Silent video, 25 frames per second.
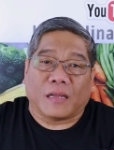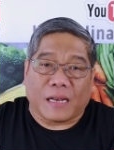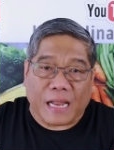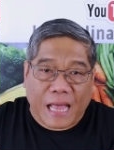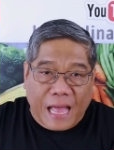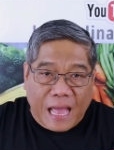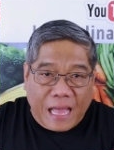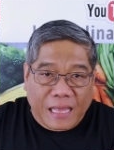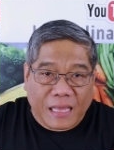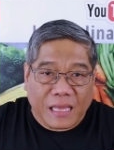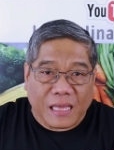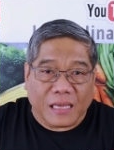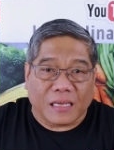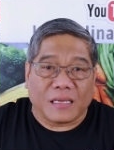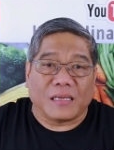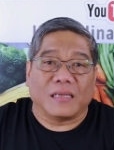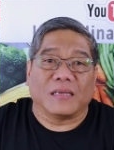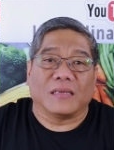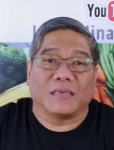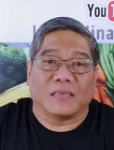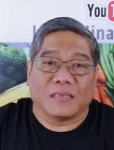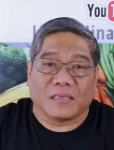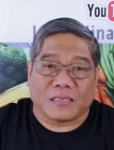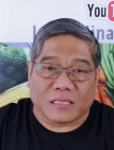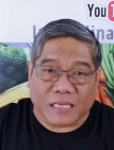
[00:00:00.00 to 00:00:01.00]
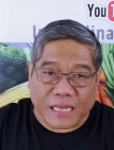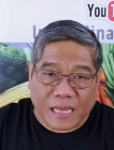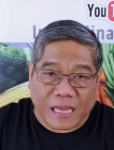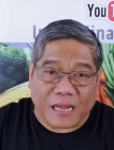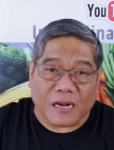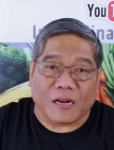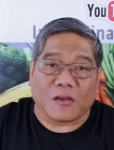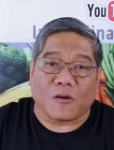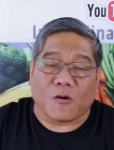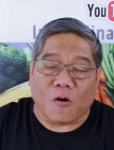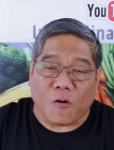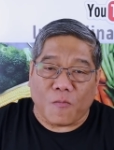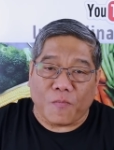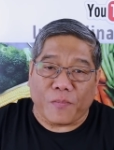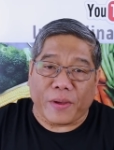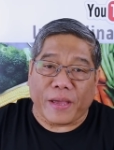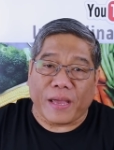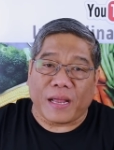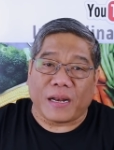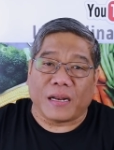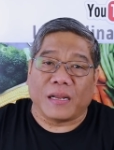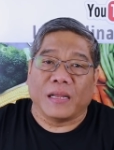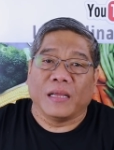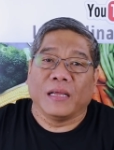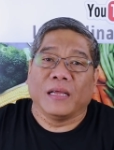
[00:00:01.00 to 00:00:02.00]
like share
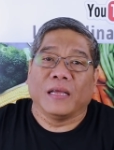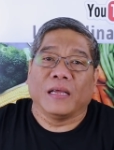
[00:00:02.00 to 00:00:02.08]
komen